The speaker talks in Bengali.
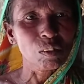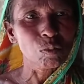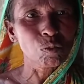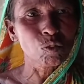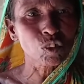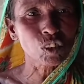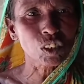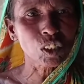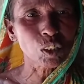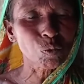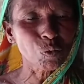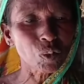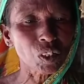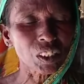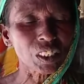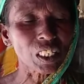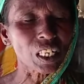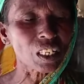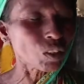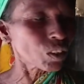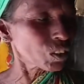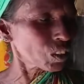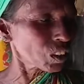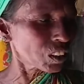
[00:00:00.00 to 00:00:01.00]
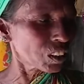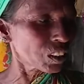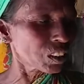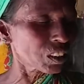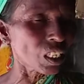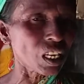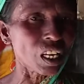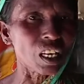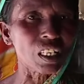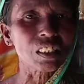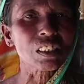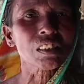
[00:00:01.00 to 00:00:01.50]
মুঠি পড়ে থাকো যে দিন
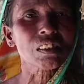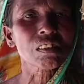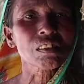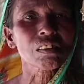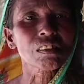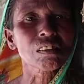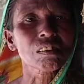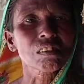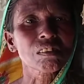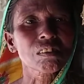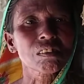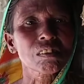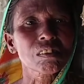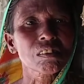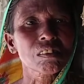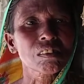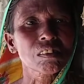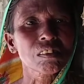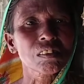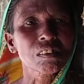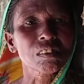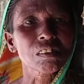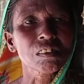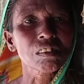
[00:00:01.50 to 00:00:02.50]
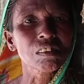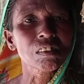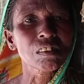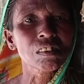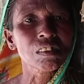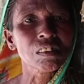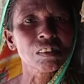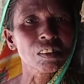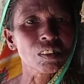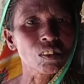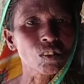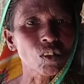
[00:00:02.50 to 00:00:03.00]
রাত ঘরের মধ্যে পড়ে
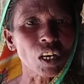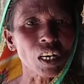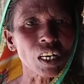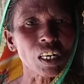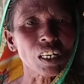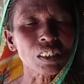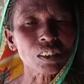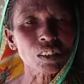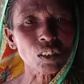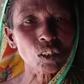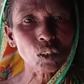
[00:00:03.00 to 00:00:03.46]
থাকে ঘরে